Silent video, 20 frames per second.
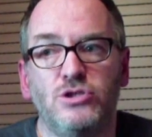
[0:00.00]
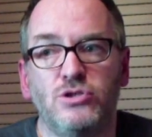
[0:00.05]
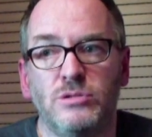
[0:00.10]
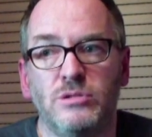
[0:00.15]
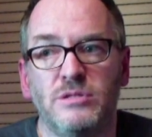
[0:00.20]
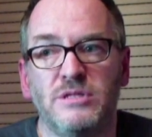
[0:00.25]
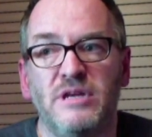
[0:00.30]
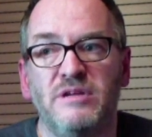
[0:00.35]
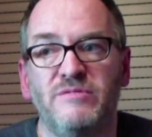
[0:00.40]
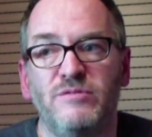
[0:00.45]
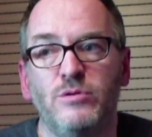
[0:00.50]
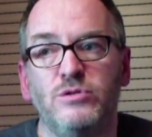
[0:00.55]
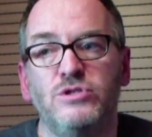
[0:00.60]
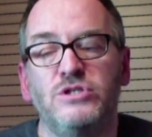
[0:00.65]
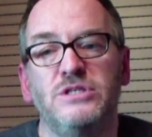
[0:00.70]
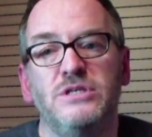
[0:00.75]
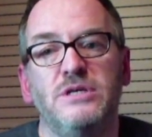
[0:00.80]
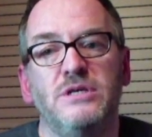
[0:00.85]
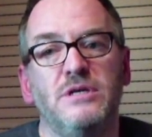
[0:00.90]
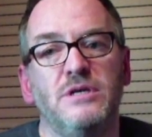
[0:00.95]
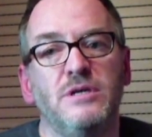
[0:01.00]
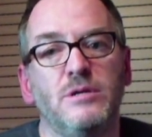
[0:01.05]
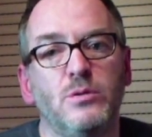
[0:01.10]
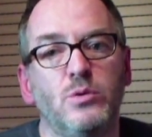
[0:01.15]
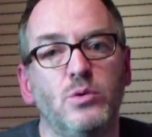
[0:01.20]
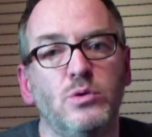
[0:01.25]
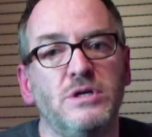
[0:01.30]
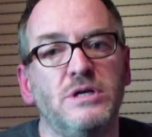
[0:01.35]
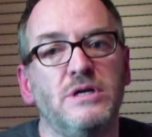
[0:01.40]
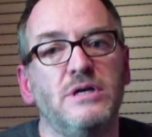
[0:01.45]
ci sono delle voci in
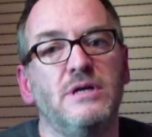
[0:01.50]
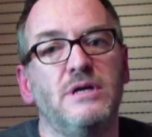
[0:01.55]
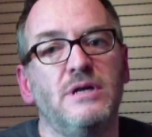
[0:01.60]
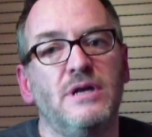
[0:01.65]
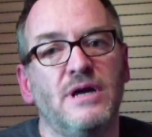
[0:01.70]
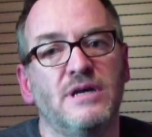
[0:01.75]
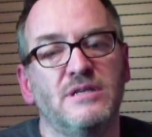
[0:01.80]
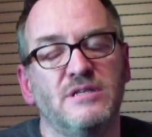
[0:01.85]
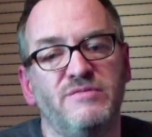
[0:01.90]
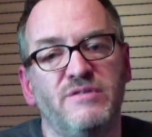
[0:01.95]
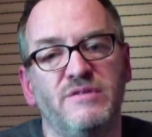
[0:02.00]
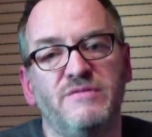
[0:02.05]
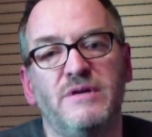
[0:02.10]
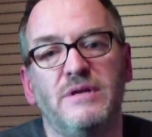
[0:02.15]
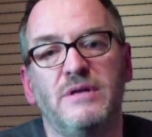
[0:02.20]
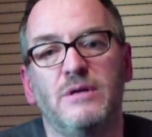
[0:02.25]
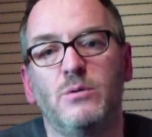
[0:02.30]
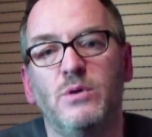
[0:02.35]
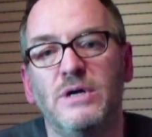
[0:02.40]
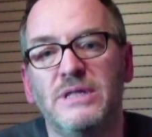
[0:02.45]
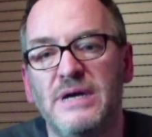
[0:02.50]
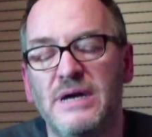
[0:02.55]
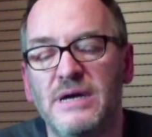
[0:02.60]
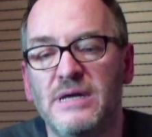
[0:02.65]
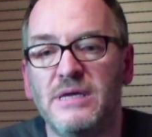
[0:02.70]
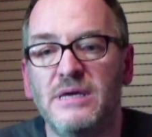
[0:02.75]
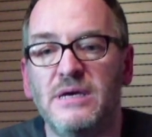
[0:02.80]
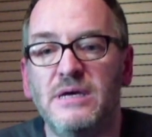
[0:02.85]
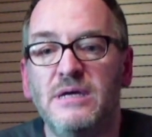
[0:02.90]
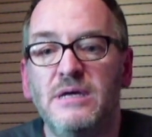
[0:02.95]
cui la Casa Farfalle
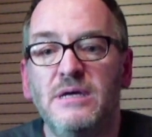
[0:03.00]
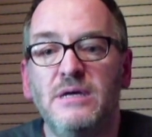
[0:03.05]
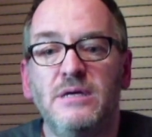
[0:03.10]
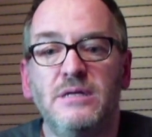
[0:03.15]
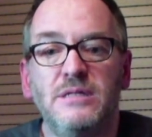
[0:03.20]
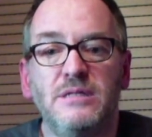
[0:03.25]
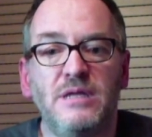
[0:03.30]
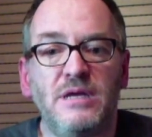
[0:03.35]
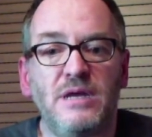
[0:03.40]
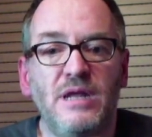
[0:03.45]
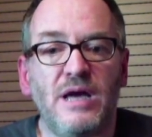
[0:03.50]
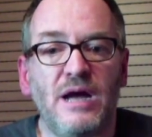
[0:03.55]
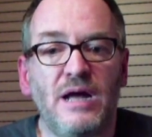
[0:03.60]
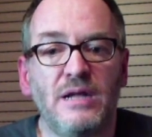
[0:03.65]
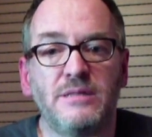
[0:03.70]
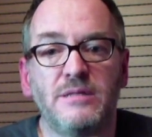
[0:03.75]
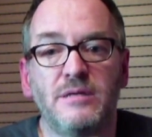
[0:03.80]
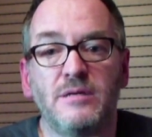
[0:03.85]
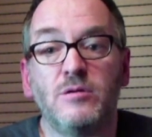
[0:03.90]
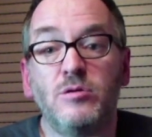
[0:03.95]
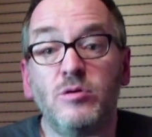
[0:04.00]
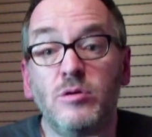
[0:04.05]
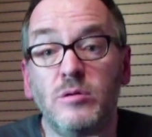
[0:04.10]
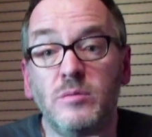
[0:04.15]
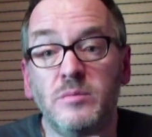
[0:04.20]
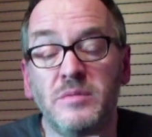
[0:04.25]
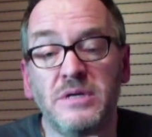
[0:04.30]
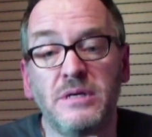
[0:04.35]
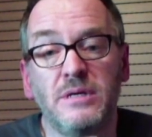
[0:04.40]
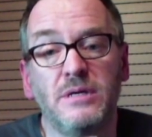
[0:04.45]
guadagna, delle altre
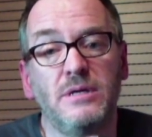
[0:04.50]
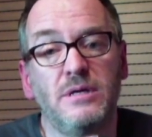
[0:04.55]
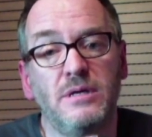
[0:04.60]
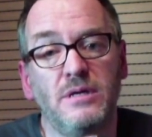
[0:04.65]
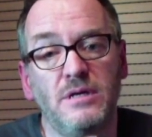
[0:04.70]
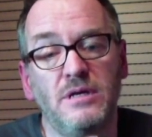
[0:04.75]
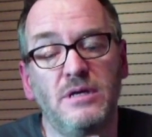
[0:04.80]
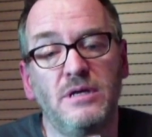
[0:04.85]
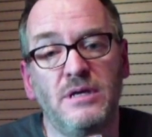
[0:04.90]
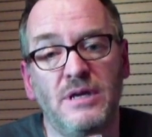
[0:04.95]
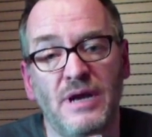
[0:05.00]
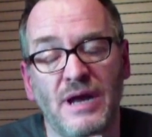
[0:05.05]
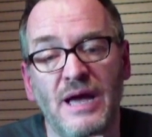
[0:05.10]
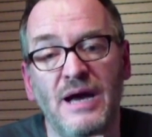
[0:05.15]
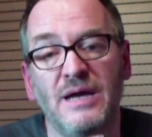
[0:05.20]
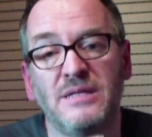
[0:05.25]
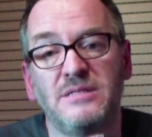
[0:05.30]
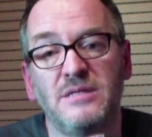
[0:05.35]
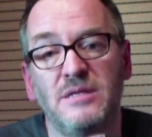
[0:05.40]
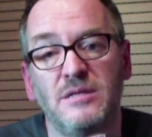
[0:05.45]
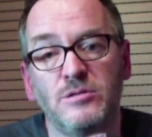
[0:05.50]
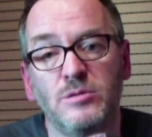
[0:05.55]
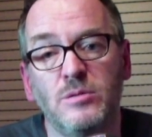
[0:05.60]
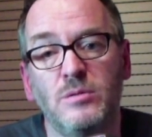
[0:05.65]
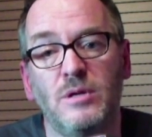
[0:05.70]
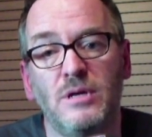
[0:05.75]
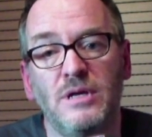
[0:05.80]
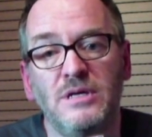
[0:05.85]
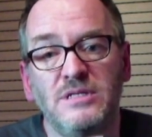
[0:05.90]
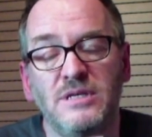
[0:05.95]
come i ragazzi, la
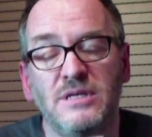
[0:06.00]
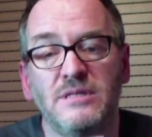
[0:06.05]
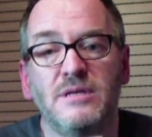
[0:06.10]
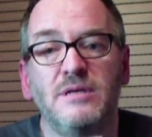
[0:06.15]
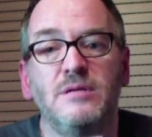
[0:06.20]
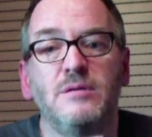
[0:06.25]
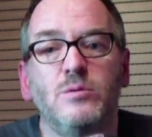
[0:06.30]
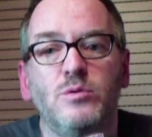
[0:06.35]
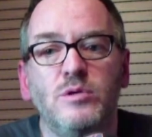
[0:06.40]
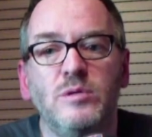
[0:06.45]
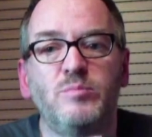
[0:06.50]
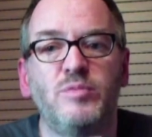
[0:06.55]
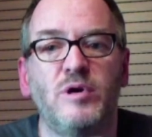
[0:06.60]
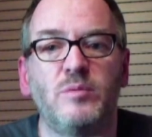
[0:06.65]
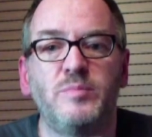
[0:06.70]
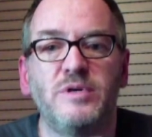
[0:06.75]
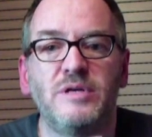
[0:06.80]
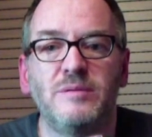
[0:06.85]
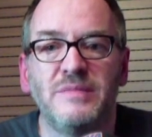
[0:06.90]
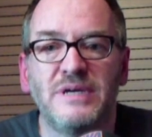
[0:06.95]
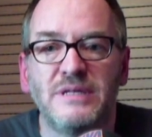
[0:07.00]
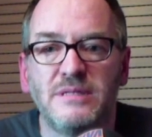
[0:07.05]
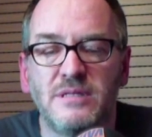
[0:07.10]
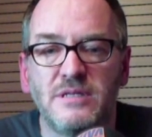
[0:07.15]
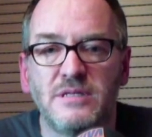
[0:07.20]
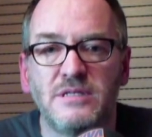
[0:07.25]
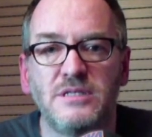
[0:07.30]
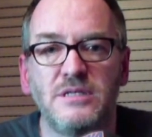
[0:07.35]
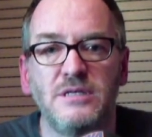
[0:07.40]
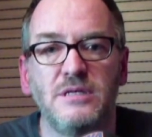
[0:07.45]
scuola, eccetera, in cui può
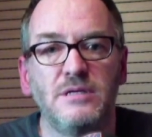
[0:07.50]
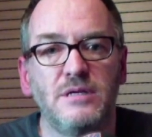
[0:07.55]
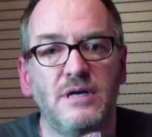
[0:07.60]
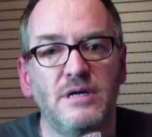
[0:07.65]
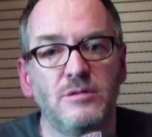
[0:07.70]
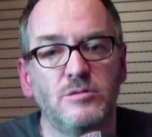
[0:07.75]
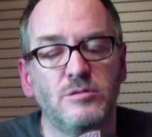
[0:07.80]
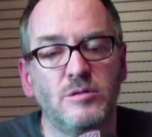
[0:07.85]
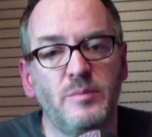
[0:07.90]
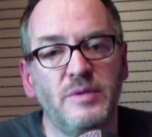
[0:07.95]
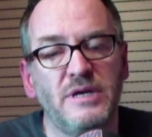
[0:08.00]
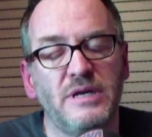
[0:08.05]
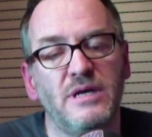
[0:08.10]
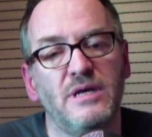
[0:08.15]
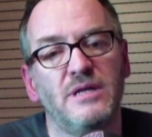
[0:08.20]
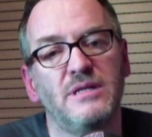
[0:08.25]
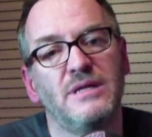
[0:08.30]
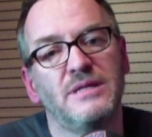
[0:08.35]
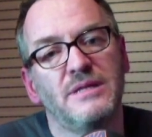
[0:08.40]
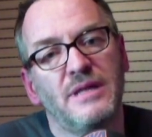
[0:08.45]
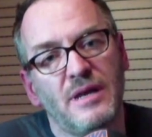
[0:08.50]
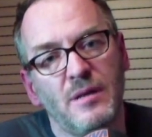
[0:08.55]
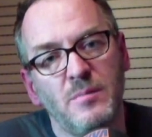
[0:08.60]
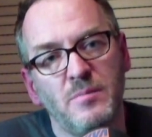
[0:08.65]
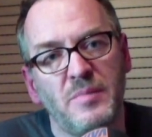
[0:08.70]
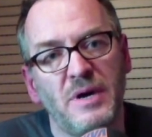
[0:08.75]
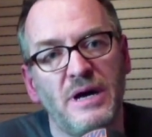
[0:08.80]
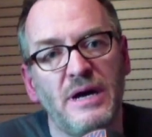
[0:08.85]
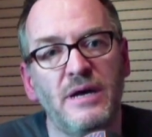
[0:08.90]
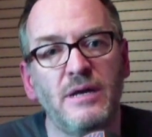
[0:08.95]
permettersi, a nostro parere, di andare
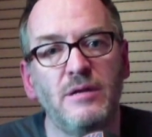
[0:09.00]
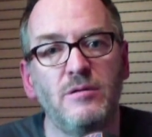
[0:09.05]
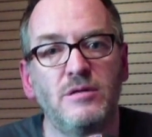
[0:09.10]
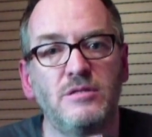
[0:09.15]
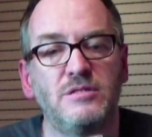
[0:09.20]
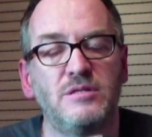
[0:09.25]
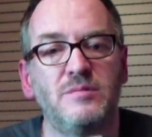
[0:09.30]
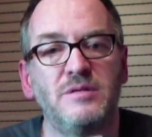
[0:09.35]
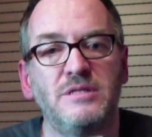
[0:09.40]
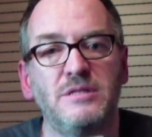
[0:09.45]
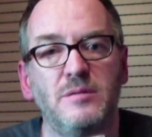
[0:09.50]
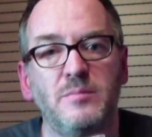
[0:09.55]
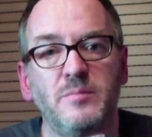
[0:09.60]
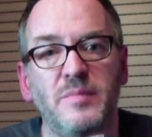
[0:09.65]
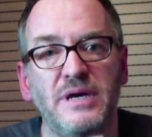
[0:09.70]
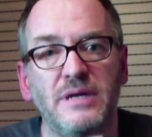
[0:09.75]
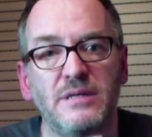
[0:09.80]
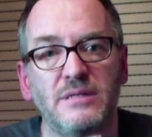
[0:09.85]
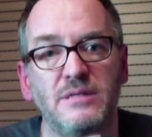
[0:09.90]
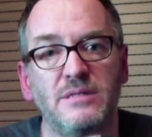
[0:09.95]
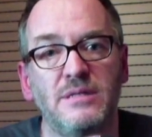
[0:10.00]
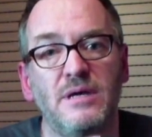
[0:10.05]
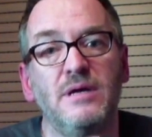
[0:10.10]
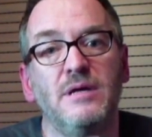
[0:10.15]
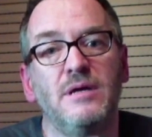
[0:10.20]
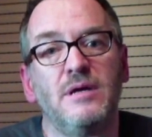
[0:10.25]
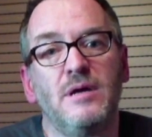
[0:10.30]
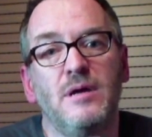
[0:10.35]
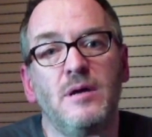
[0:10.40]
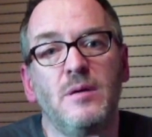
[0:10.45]
in pari o leggermente in
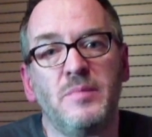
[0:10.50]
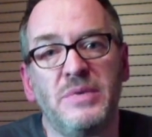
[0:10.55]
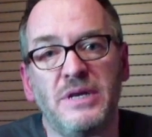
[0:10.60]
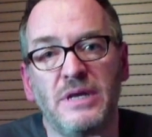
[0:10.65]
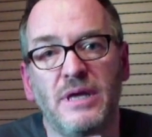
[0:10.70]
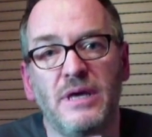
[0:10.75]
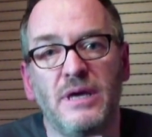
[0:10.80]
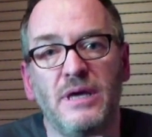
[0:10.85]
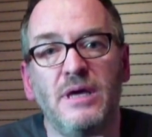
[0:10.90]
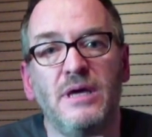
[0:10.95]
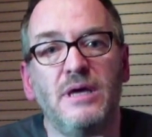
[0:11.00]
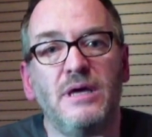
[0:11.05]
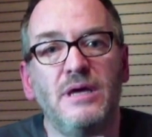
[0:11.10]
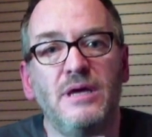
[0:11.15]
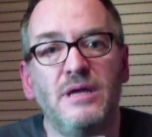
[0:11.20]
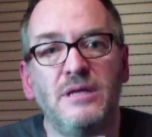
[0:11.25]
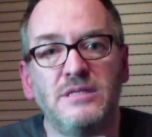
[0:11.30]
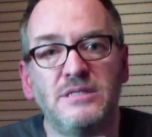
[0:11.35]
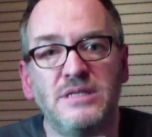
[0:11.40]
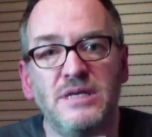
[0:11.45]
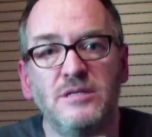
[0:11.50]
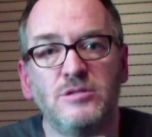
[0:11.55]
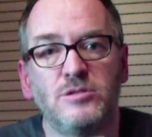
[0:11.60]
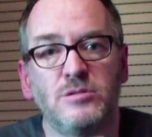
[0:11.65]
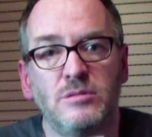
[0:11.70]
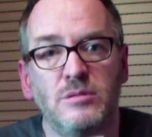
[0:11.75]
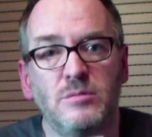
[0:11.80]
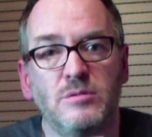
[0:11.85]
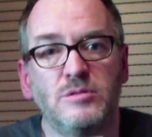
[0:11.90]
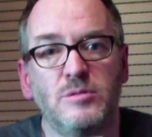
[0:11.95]
perdita, perché il
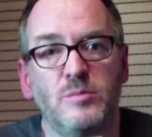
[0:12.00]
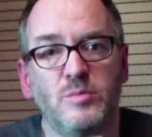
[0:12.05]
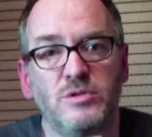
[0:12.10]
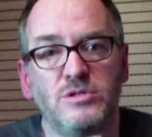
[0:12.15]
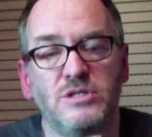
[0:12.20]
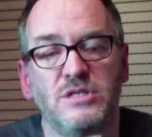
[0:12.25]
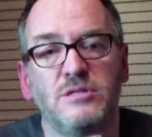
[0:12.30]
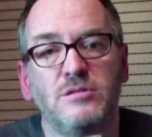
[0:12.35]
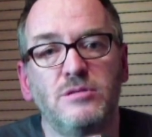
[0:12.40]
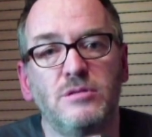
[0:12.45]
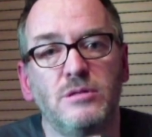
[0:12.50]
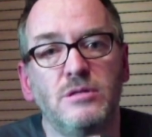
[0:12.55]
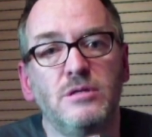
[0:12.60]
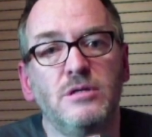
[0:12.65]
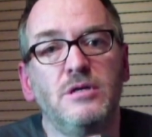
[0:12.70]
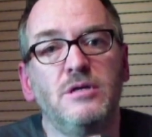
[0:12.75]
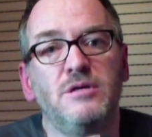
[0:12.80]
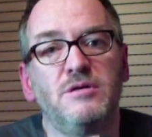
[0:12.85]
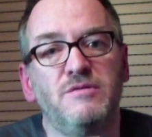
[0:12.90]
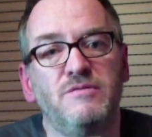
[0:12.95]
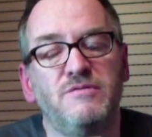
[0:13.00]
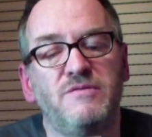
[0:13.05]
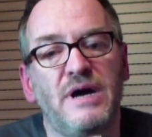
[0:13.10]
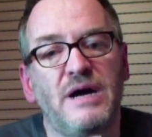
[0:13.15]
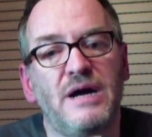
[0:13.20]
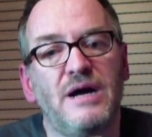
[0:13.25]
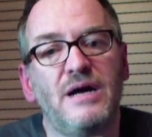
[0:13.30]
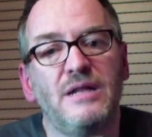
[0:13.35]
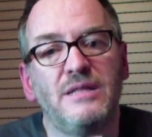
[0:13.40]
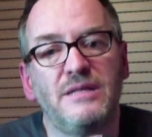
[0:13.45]
senso di questo progetto
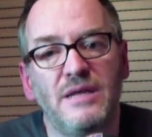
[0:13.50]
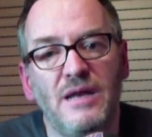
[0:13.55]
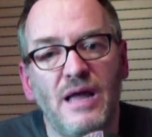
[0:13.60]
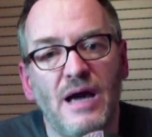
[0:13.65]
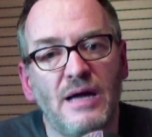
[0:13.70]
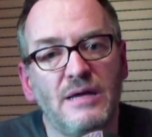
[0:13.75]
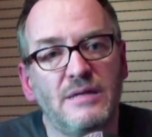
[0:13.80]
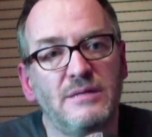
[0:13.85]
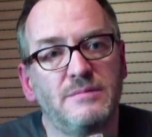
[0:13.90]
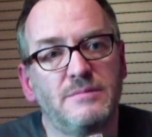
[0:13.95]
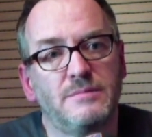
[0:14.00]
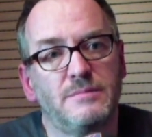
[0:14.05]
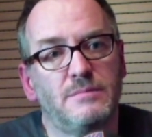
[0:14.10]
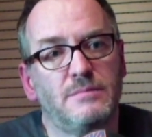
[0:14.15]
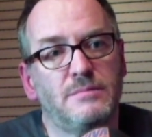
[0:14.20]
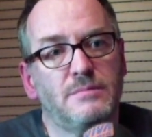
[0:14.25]
va al di là.